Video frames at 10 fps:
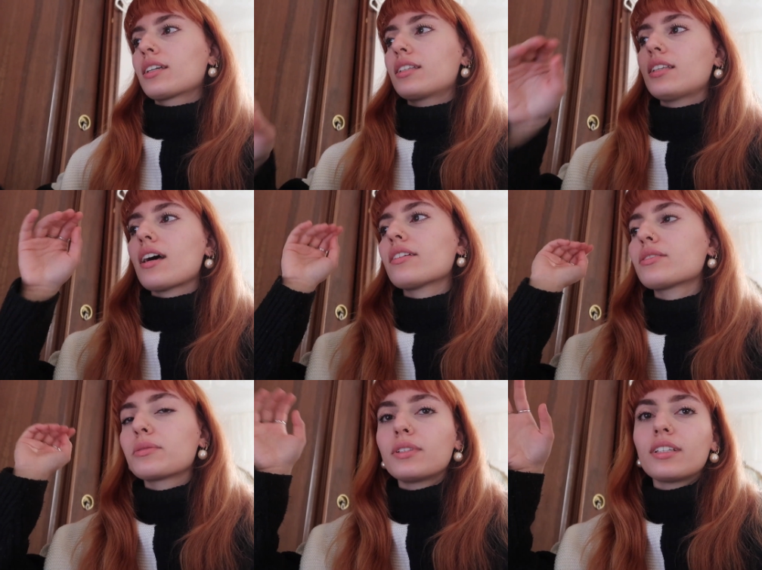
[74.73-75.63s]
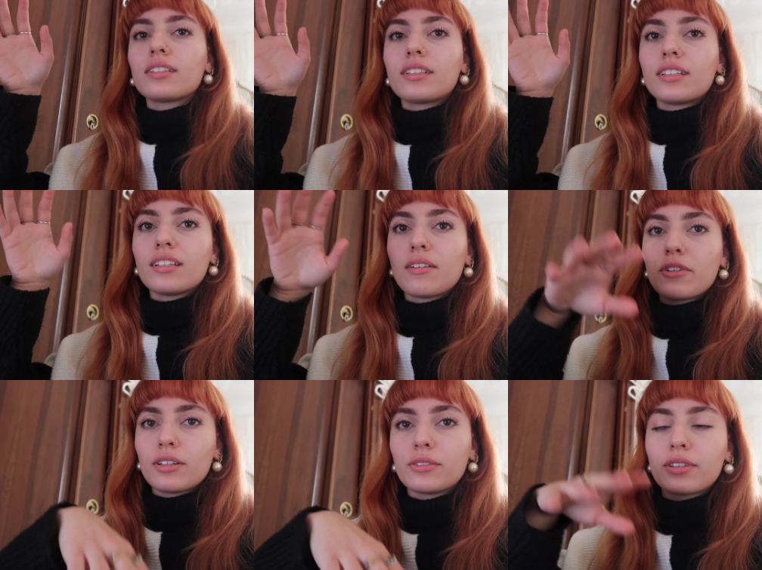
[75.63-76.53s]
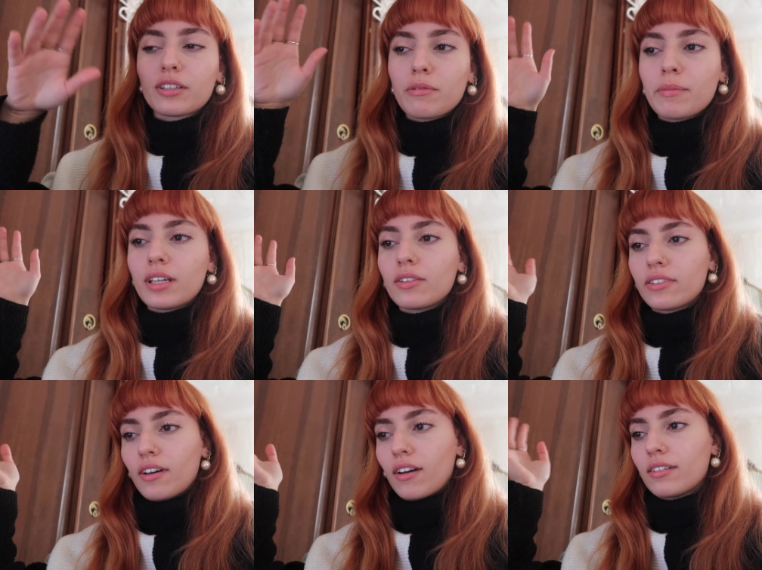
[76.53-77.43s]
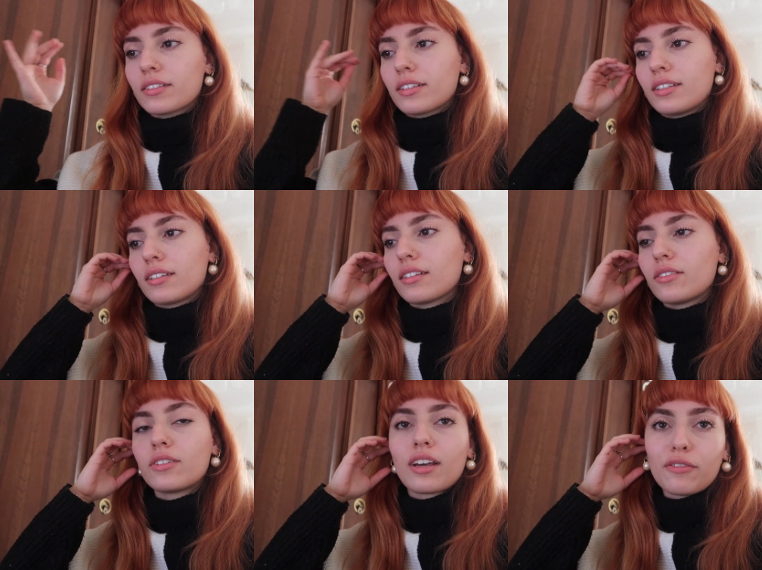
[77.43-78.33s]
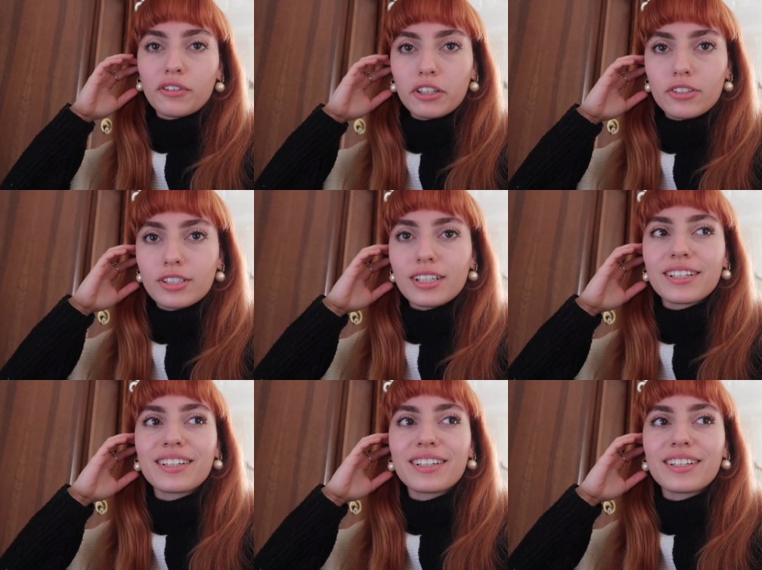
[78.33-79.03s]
chi è studente, lavoratore come me lo sa che non è facile